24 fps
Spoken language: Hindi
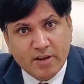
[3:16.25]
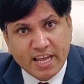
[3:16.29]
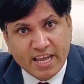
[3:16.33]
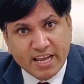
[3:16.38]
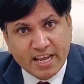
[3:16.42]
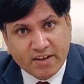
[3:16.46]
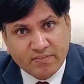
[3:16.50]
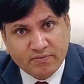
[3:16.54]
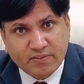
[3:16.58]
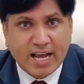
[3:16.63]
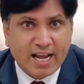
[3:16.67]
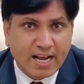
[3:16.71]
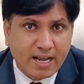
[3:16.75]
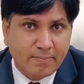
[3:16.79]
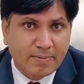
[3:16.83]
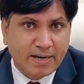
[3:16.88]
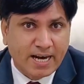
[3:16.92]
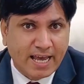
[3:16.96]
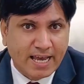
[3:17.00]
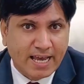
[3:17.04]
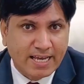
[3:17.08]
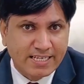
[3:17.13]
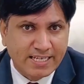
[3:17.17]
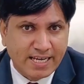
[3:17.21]
एक हफ्ता आगे
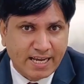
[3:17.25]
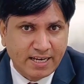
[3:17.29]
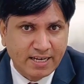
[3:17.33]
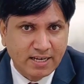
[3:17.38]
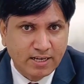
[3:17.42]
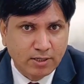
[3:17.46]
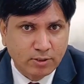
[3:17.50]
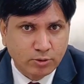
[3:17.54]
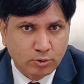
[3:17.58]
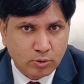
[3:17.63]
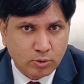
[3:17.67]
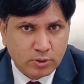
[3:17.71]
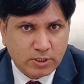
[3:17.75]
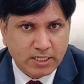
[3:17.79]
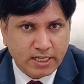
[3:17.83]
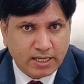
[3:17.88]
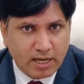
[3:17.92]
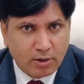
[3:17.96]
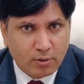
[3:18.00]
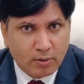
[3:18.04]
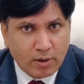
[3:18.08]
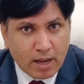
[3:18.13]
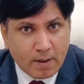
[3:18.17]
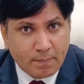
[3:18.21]
बढ़ाया जाए तो उससे
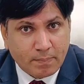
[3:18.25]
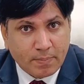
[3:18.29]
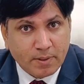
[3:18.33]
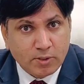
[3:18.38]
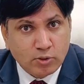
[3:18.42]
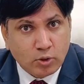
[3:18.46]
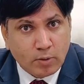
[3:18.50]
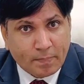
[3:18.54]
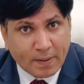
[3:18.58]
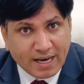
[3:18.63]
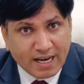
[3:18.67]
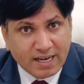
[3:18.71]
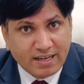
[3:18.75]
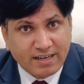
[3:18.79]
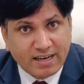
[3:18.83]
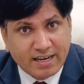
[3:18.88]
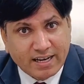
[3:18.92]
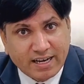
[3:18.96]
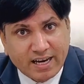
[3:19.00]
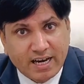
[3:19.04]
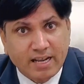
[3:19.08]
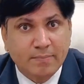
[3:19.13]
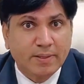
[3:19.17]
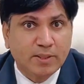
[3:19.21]
क्या होगा आपको जो पेनल्टी
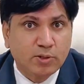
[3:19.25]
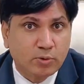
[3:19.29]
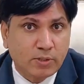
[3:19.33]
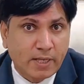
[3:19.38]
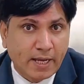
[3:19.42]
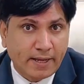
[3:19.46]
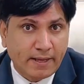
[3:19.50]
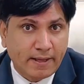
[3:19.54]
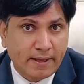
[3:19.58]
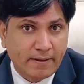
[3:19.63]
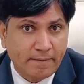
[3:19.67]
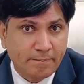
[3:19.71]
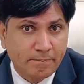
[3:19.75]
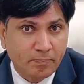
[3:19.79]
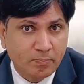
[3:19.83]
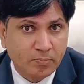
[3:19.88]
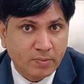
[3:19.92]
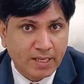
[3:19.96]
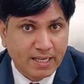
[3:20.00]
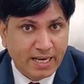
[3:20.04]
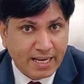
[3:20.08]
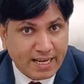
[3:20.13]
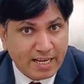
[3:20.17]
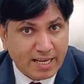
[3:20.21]
लग रही है बंद हो जाएगी
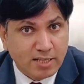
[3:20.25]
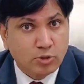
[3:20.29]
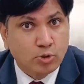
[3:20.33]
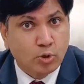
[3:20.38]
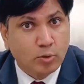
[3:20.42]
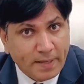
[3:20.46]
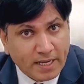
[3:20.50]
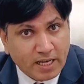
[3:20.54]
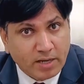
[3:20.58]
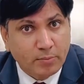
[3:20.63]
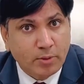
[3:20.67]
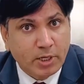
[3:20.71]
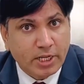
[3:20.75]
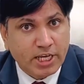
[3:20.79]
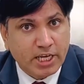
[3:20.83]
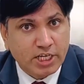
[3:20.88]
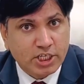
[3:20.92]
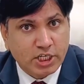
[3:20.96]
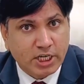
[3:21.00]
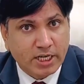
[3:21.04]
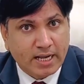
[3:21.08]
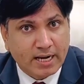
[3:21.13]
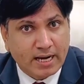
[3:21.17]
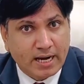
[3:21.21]
लेकिन जो भी
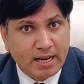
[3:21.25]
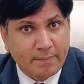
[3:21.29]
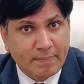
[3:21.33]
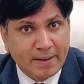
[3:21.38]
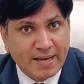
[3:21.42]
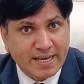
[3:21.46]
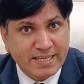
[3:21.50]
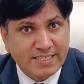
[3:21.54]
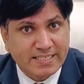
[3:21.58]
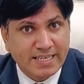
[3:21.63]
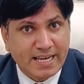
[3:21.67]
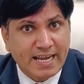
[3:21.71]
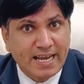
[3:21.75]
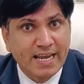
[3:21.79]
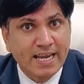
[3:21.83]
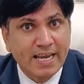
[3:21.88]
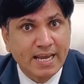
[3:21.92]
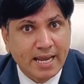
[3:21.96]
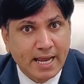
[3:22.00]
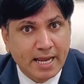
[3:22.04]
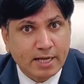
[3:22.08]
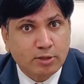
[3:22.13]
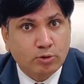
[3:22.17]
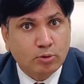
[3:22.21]
कम्युनिकेशन करना है बैंक से
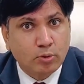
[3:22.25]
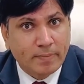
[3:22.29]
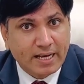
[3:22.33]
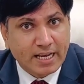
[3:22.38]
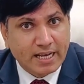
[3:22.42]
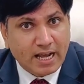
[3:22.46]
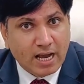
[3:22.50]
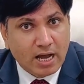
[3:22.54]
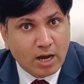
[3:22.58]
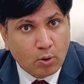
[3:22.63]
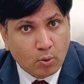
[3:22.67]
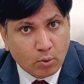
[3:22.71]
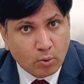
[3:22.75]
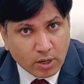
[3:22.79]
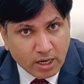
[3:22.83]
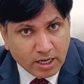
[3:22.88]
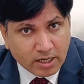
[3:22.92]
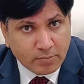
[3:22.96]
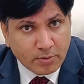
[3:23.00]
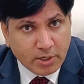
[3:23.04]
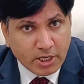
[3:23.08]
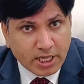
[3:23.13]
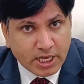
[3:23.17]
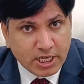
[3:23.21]
एक तो मैंने कहा ओरल
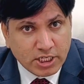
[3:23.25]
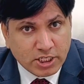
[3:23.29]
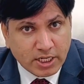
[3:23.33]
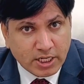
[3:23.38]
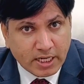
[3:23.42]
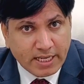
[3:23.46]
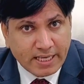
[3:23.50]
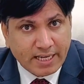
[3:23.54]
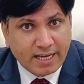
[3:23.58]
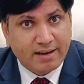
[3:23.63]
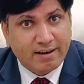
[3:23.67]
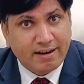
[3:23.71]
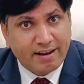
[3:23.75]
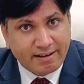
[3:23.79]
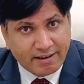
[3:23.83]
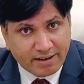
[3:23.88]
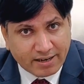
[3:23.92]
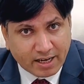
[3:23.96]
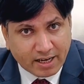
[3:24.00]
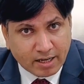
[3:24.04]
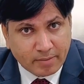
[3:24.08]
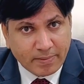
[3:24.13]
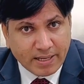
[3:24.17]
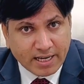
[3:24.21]
कम्युनिकेशन नहीं करना है
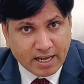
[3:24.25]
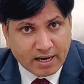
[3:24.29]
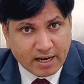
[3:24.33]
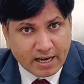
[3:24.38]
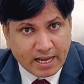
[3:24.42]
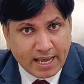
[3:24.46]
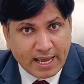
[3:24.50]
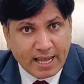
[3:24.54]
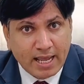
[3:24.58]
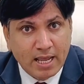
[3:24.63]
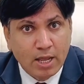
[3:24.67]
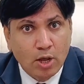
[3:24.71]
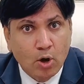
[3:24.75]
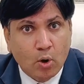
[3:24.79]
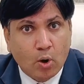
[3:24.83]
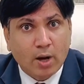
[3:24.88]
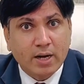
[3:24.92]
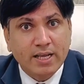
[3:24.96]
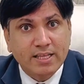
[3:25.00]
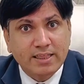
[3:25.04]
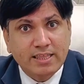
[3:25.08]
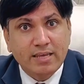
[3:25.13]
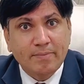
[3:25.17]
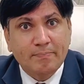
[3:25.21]
रिटर्न में करना है
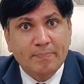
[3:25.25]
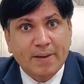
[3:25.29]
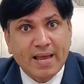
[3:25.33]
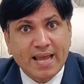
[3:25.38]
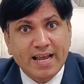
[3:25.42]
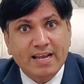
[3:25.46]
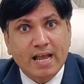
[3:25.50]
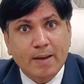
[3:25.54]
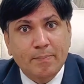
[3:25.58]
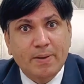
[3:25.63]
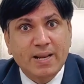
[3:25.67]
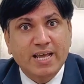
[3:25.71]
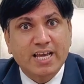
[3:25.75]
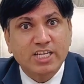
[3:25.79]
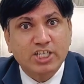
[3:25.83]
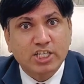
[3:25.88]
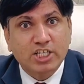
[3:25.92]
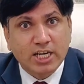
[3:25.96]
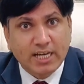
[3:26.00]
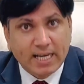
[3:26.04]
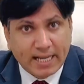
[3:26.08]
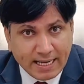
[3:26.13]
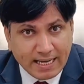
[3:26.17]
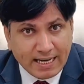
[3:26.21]
और यदि बैंक
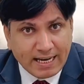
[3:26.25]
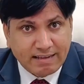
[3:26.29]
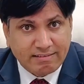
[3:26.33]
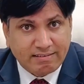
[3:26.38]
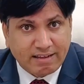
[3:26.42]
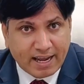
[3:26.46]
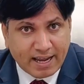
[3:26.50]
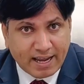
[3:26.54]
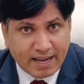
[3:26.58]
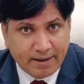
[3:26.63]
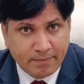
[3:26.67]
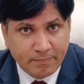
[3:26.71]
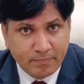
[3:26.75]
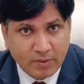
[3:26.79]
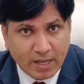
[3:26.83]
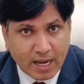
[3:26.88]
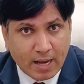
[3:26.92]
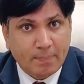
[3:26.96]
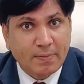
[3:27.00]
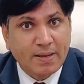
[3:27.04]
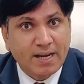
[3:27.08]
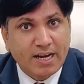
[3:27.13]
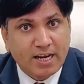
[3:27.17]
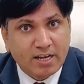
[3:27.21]
एप्लीकेशन नहीं लेता है
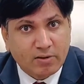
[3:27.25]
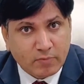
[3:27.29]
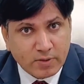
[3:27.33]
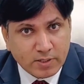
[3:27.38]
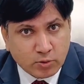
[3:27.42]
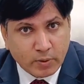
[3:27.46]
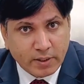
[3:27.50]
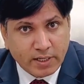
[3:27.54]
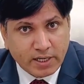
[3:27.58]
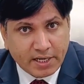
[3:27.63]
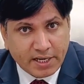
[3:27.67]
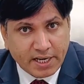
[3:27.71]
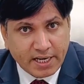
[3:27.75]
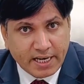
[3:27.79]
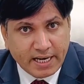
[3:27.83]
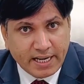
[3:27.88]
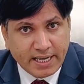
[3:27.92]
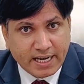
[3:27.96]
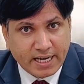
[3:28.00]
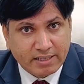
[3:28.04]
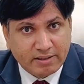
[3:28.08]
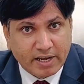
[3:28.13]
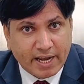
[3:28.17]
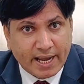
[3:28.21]
आपकी रिक्वेस्ट को एंटरटेन
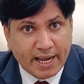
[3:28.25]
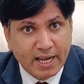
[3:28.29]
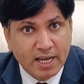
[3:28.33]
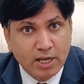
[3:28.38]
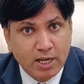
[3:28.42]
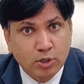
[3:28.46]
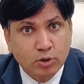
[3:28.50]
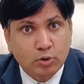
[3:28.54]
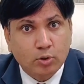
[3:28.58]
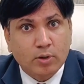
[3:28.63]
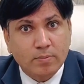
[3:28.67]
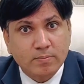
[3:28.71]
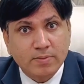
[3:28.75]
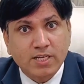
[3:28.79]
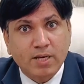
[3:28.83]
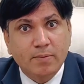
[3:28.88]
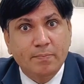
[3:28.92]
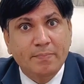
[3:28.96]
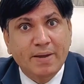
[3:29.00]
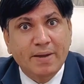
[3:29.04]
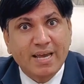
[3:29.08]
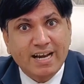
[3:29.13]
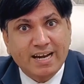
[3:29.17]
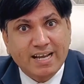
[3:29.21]
नहीं करता है तो कम से
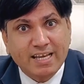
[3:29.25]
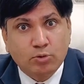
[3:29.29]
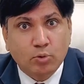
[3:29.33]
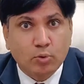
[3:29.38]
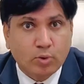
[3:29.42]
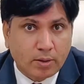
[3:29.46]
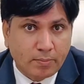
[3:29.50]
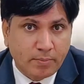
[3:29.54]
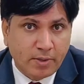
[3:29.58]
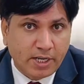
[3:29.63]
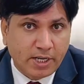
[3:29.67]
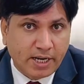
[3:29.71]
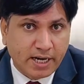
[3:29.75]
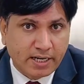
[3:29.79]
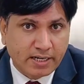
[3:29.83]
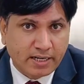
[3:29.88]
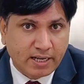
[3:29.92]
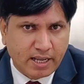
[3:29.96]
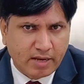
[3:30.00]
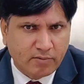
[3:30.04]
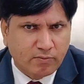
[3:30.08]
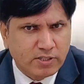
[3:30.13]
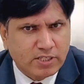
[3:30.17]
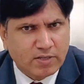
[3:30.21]
कम मेल के थ्रू कम्युनिकेट
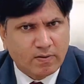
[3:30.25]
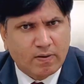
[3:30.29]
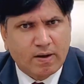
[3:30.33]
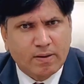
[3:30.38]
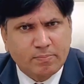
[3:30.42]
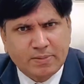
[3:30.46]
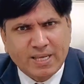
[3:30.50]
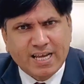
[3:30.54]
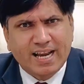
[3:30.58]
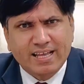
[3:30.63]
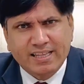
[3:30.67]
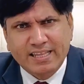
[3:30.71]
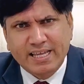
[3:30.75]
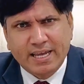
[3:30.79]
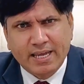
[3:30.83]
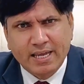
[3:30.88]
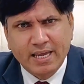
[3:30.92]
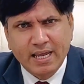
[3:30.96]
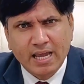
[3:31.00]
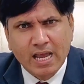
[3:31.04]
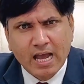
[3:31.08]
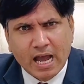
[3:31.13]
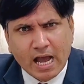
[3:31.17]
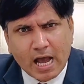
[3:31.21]
करिए वो जवाब देना दे
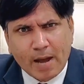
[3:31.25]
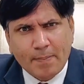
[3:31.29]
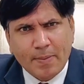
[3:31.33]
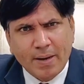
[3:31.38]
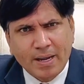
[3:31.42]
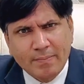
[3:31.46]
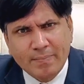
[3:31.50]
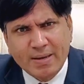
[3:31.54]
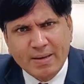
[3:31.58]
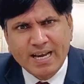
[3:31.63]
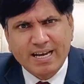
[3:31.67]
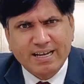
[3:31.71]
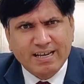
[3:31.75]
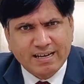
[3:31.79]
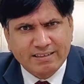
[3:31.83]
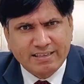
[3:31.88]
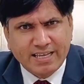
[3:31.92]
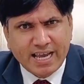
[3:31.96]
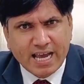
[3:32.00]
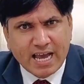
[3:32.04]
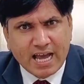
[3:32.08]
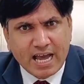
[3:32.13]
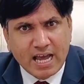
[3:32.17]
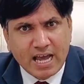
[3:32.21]
आपने मेल कर
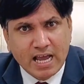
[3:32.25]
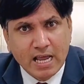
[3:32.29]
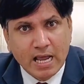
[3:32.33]
दिया